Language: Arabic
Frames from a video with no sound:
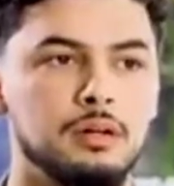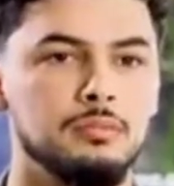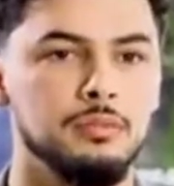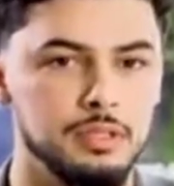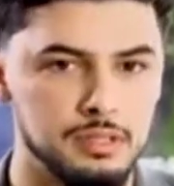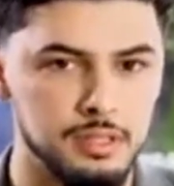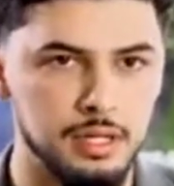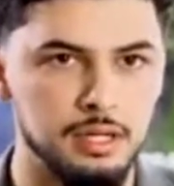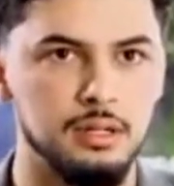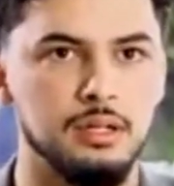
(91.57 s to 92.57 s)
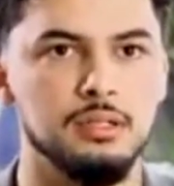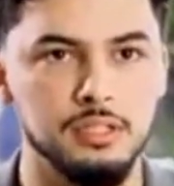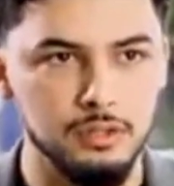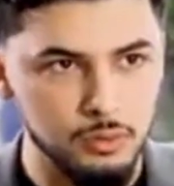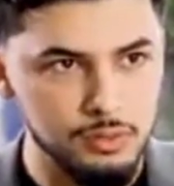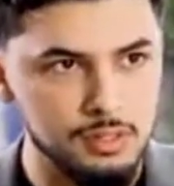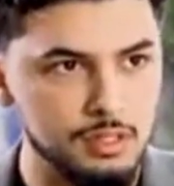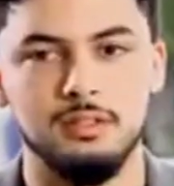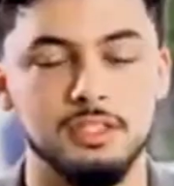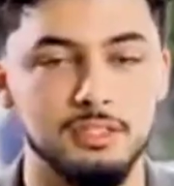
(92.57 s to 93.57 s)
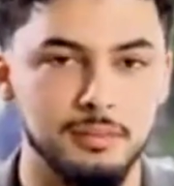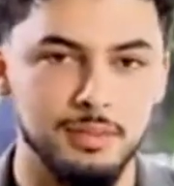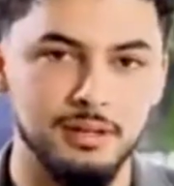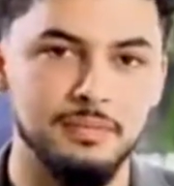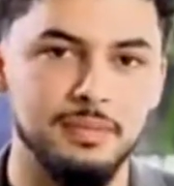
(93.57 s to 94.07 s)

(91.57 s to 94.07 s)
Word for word: ملي كنت صغير كنت ندوز الشطابه